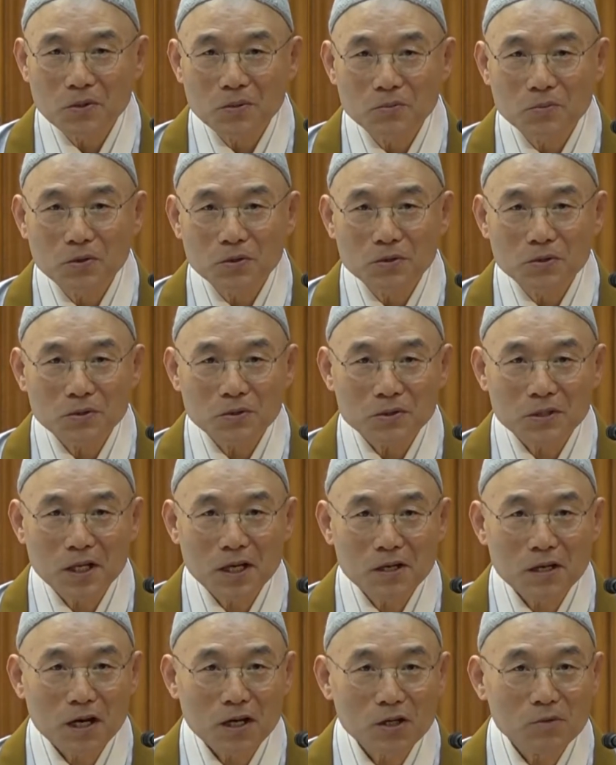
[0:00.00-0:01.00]
뭐죠,
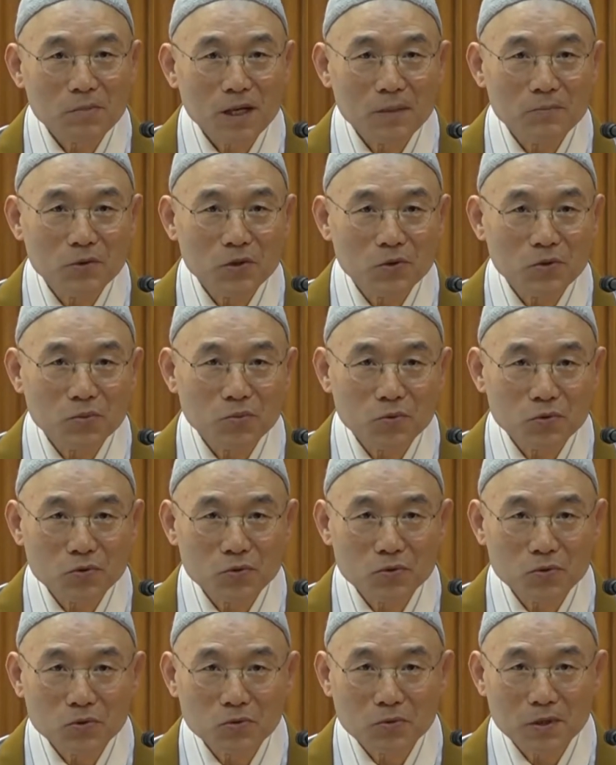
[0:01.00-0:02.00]
생각을 마음대로 못
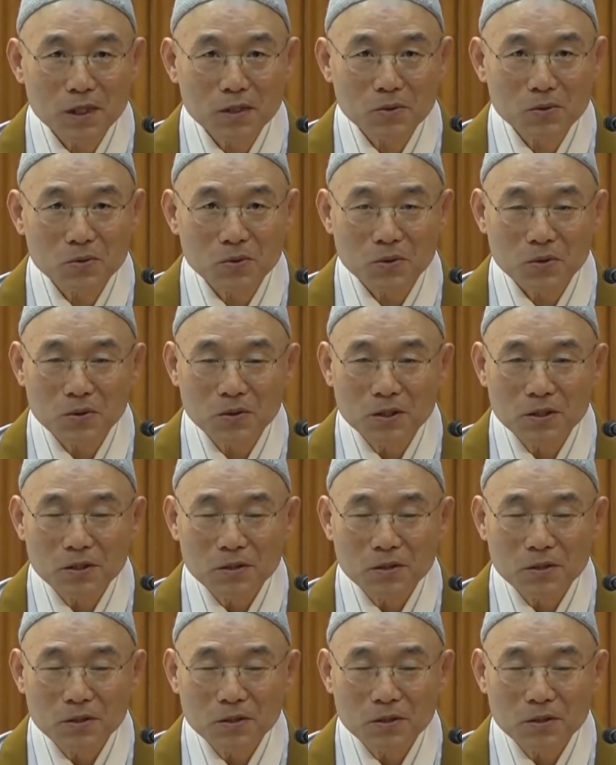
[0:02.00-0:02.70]
오는 것도 아니고,